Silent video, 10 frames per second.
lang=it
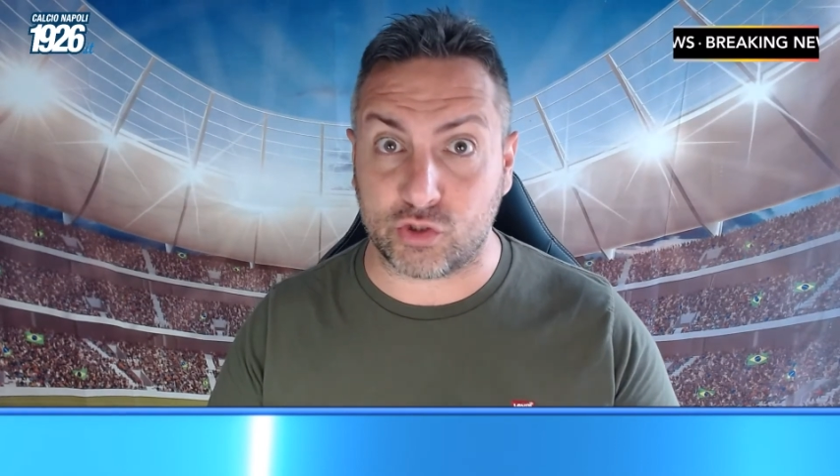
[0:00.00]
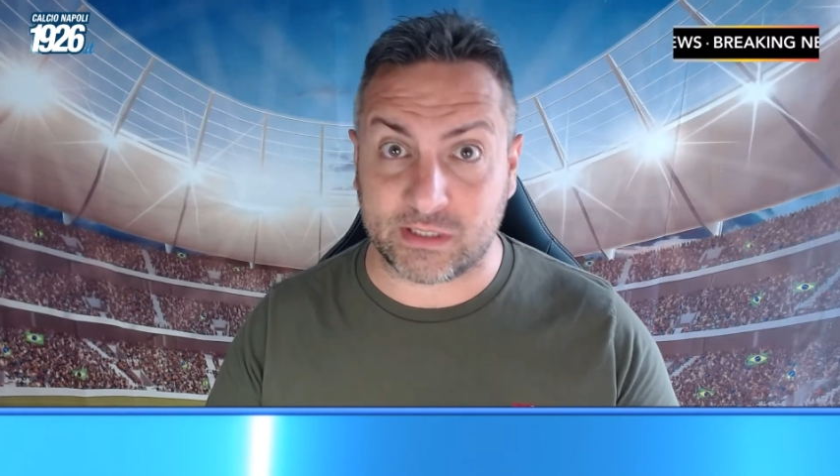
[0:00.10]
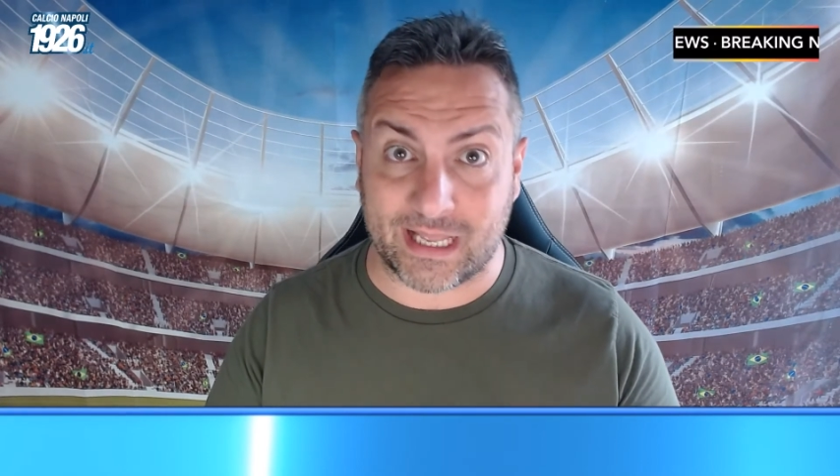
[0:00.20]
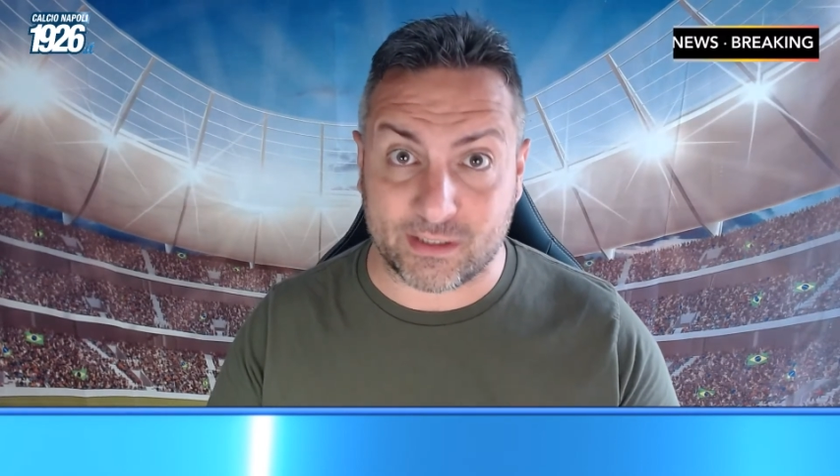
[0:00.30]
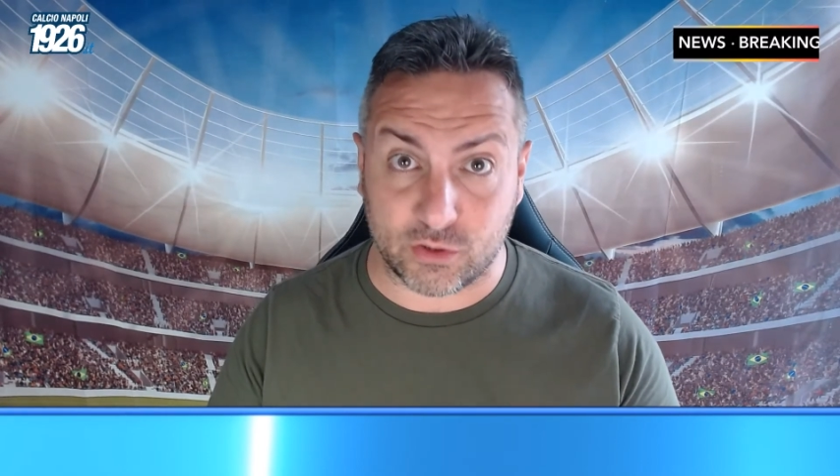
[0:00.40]

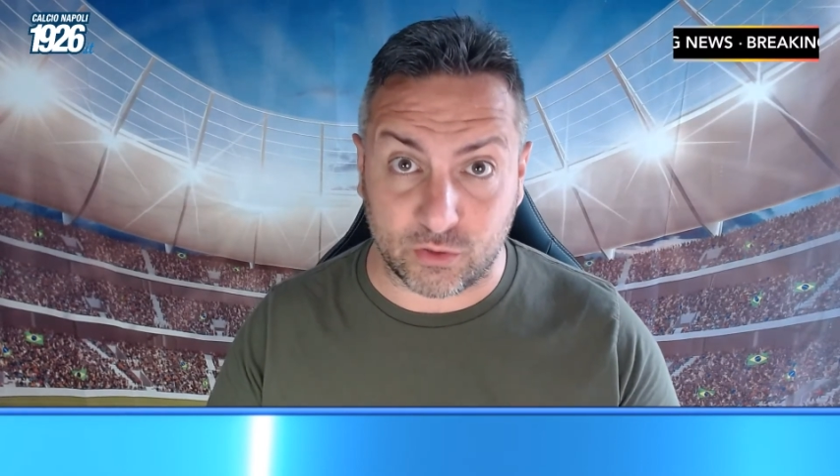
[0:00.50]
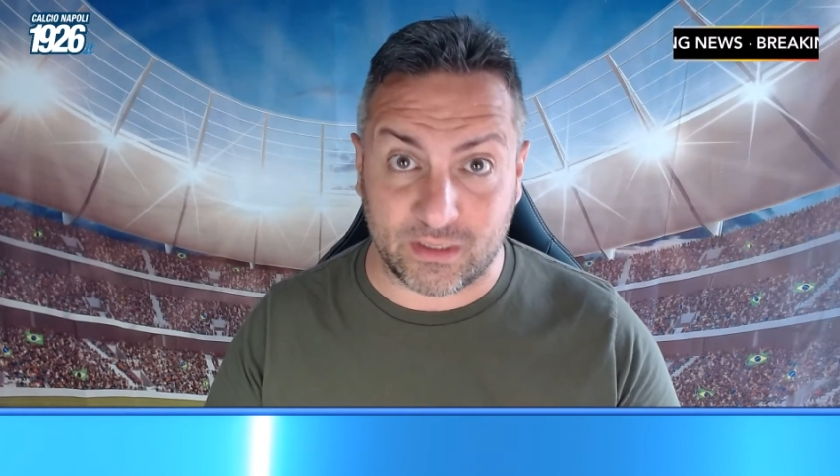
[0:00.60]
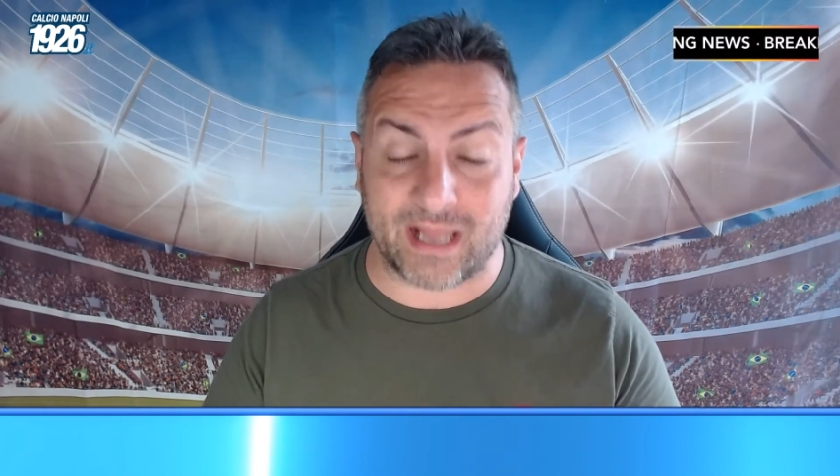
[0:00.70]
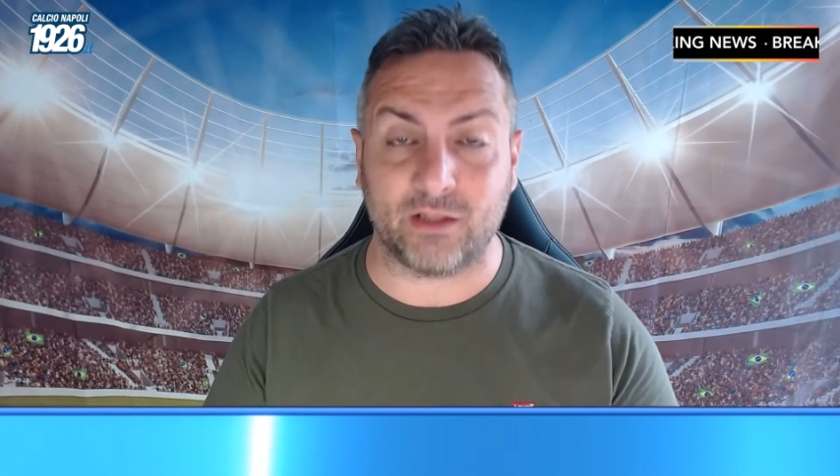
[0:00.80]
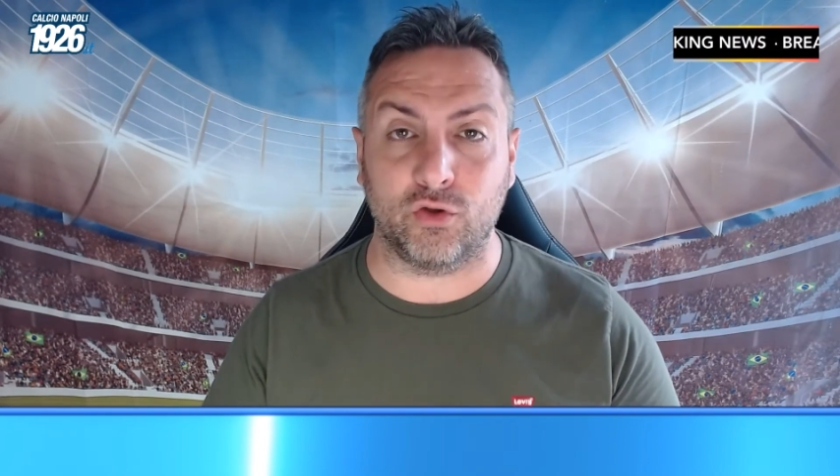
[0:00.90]
sta
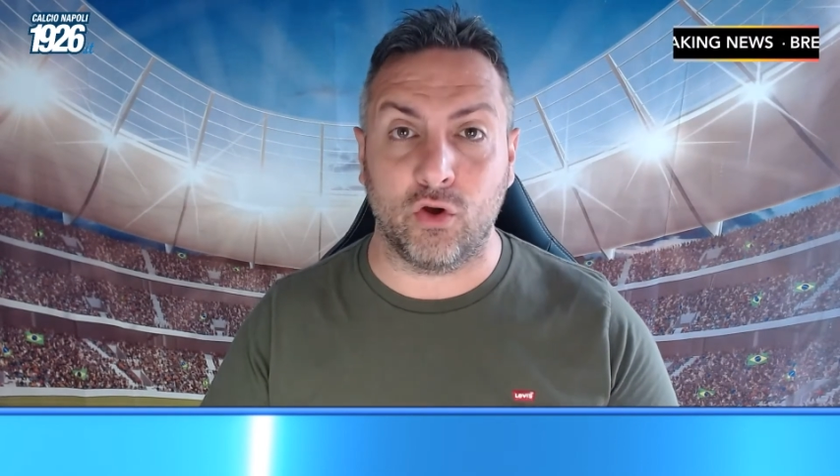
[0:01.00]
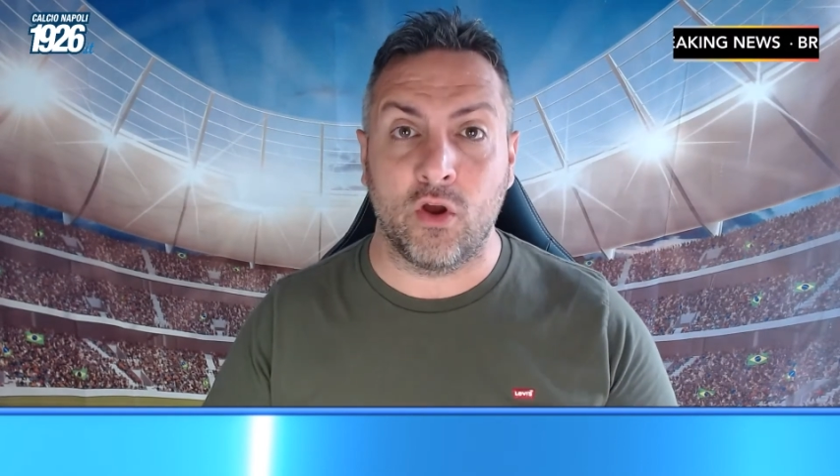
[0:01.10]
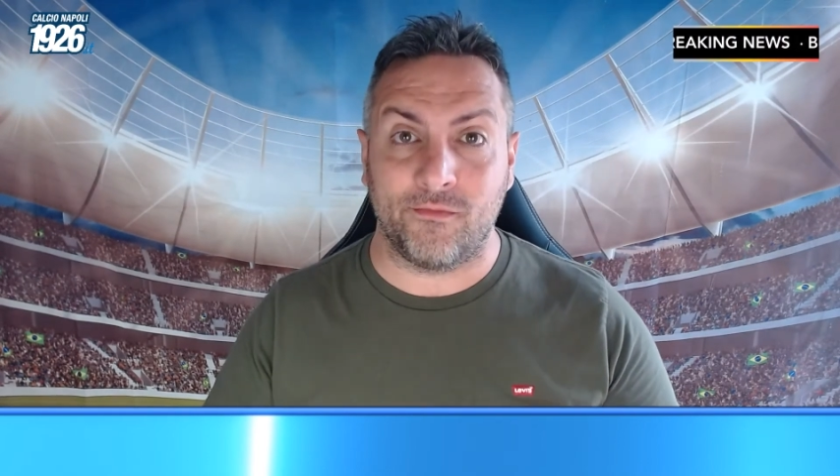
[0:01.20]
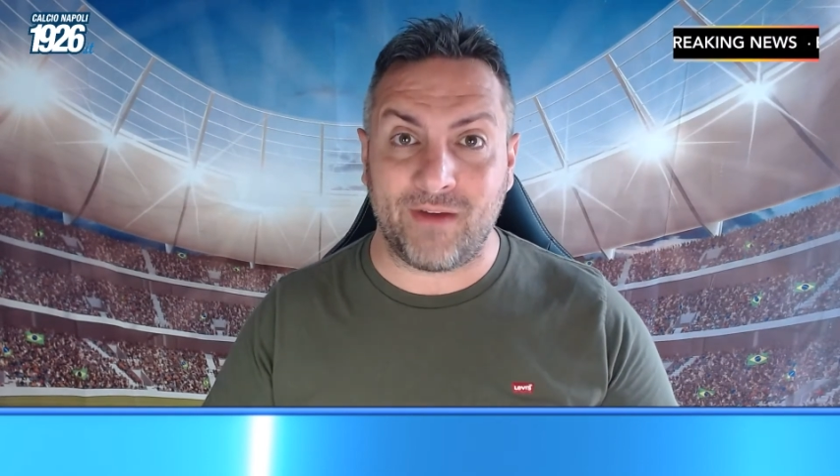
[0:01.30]
sondando